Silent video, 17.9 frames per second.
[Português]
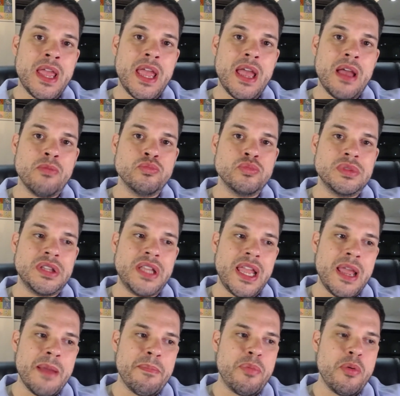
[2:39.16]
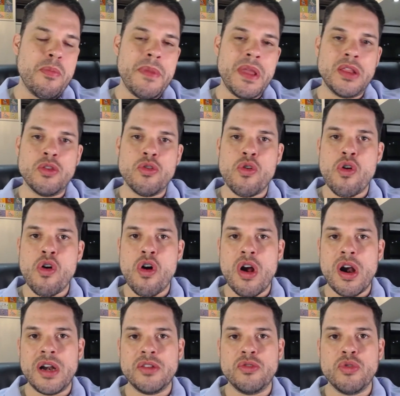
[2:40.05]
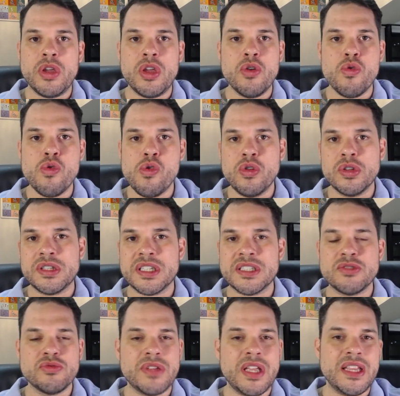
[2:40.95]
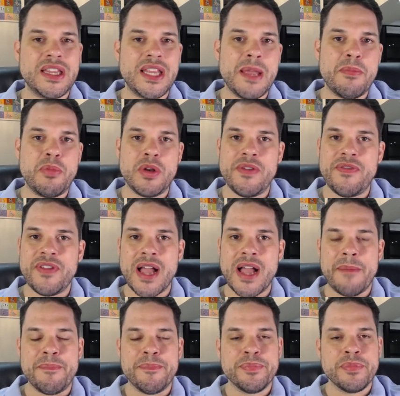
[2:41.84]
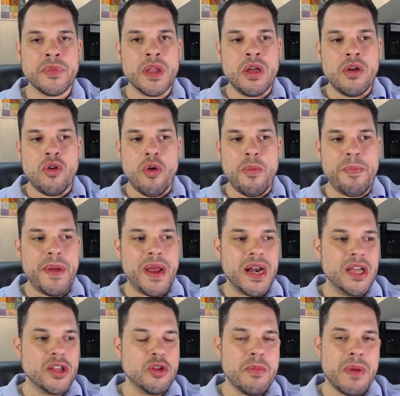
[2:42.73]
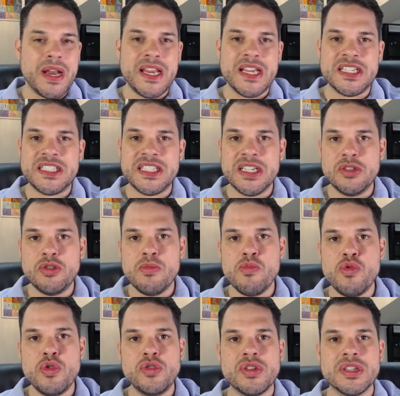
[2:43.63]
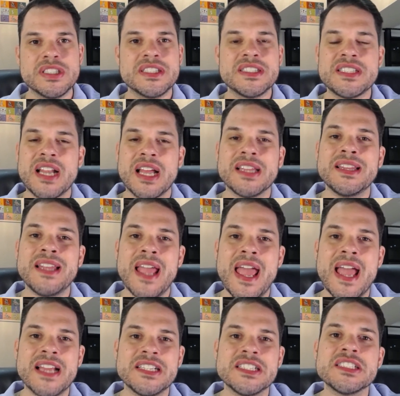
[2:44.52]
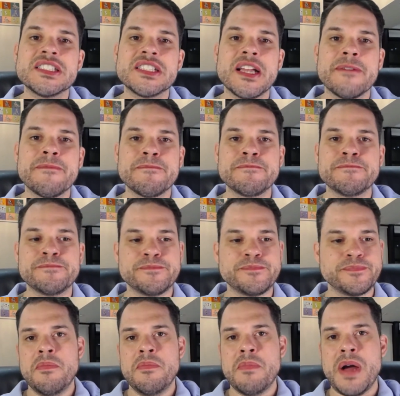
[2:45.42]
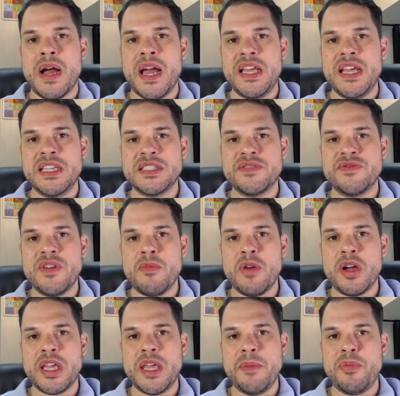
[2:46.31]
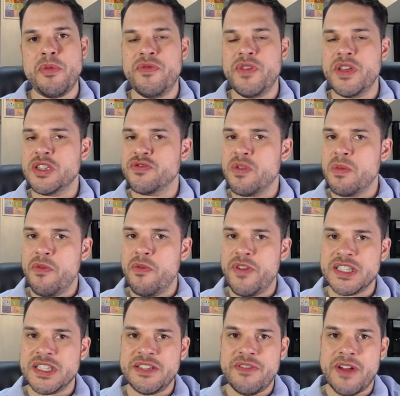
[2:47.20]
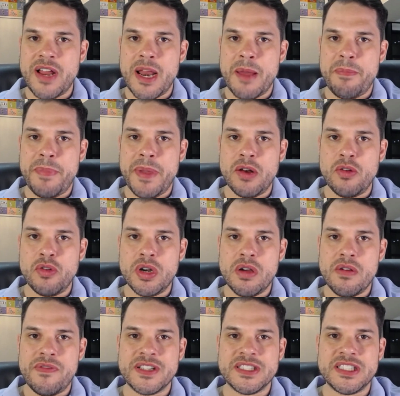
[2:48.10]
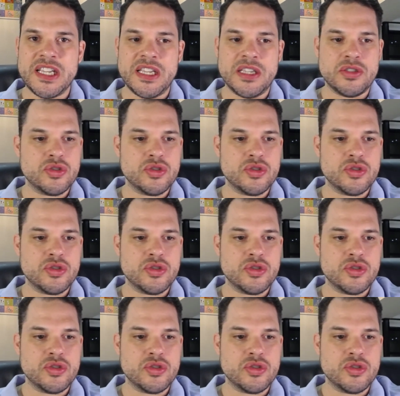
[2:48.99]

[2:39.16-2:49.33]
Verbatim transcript: é, um tempo menor do que outras, não tem tempo de ficar operando, manejando muito as estratégias, tá? Mas vamos aqui para o vídeo, vamos ver se vale a pena ou não fazer